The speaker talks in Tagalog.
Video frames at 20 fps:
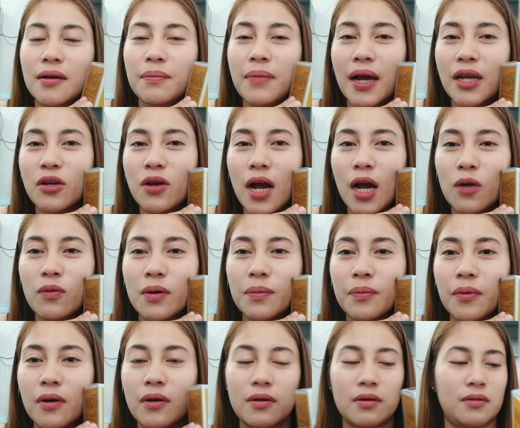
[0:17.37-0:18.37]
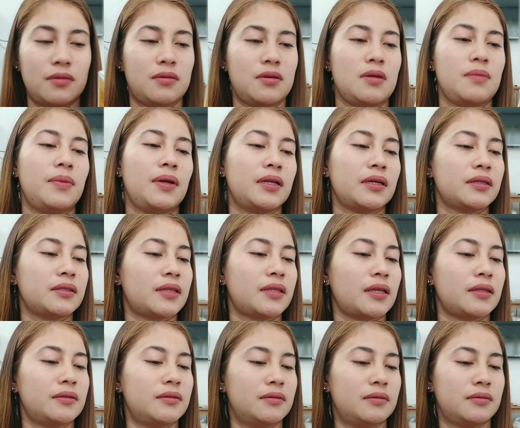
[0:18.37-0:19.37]
Bio Aqua po.
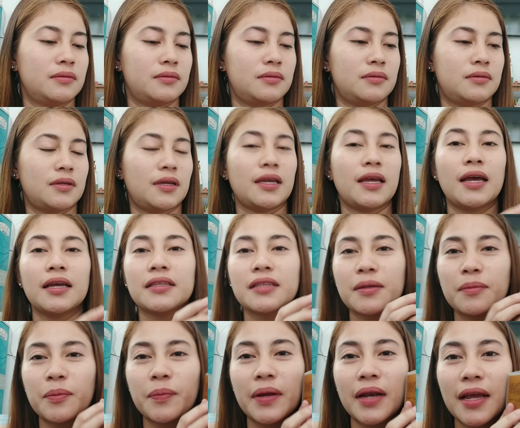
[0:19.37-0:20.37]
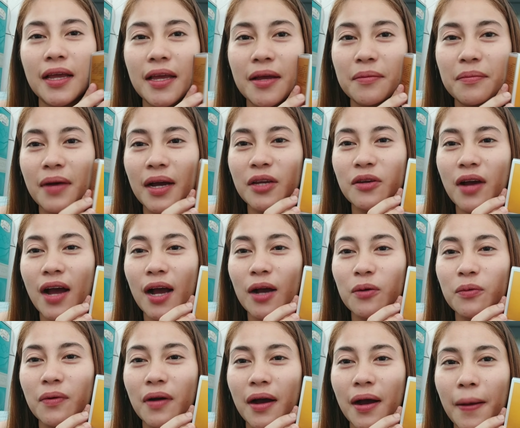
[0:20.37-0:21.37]
Ibaligtad. Eh, Ayan, hindi pala. Ayan, Bio
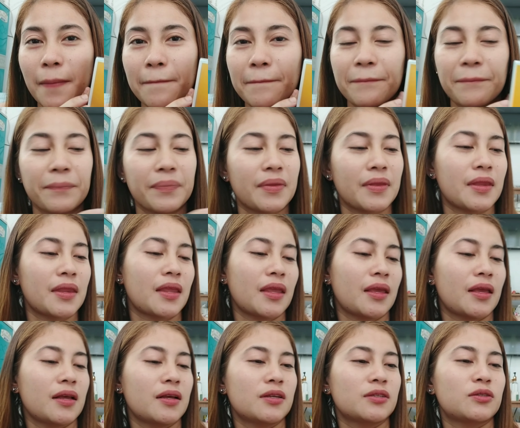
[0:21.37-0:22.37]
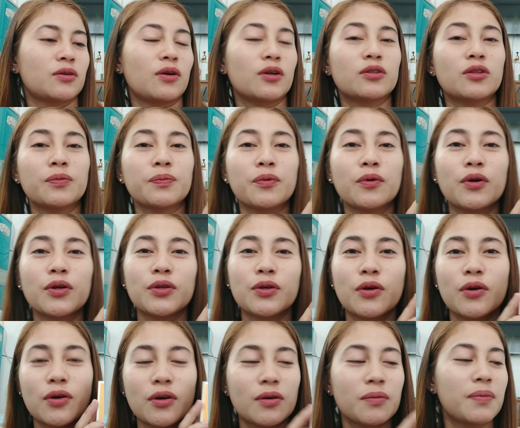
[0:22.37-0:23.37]
Aqua. So, ito po
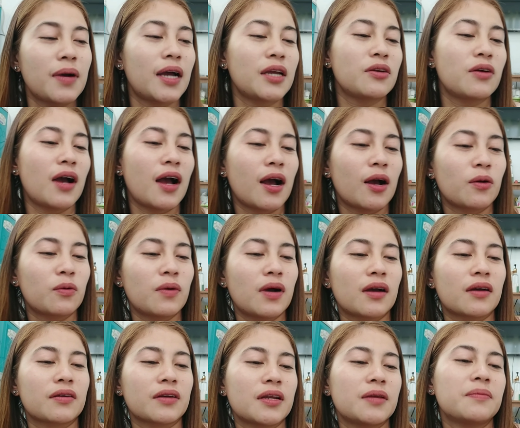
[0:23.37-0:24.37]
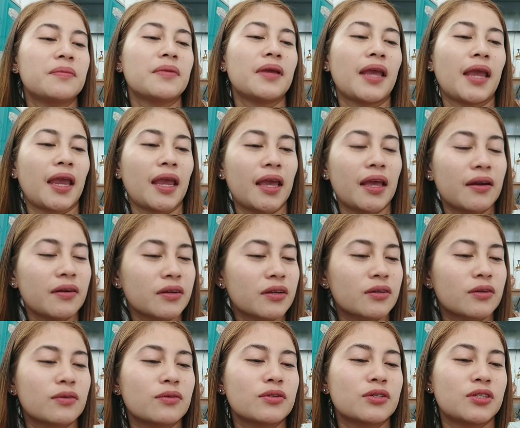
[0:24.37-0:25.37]
yung Bio Aqua Cream Air
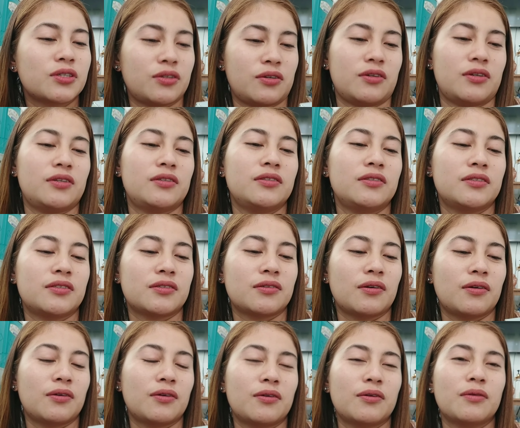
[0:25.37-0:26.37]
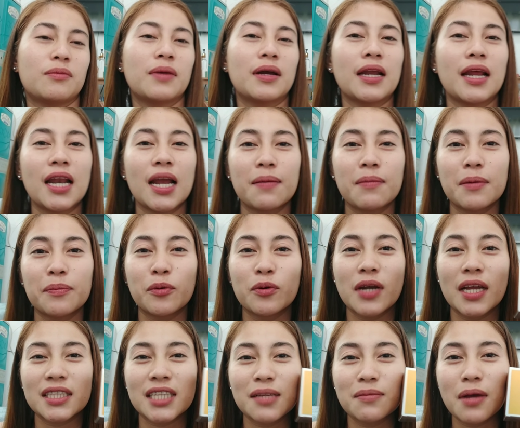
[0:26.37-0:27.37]
Cushion. So, malalaman
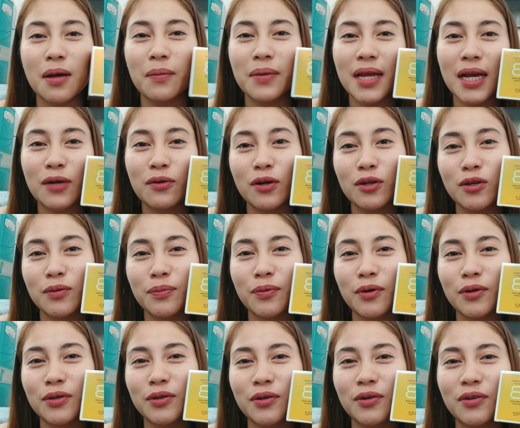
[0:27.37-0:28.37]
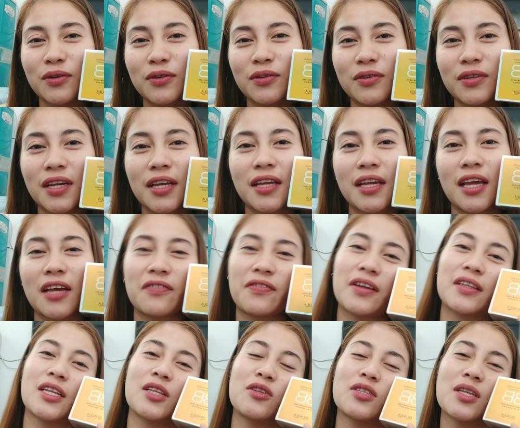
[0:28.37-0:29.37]
po natin mamaya kung ano po yung
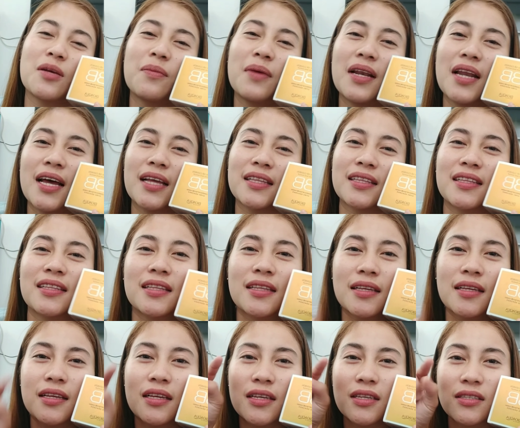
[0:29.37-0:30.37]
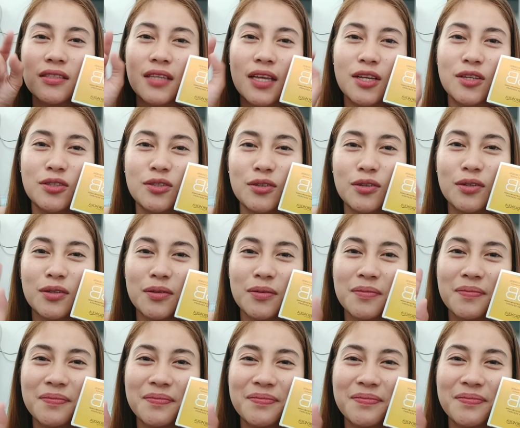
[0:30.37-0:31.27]
effect nito sa balat. Stay tuned!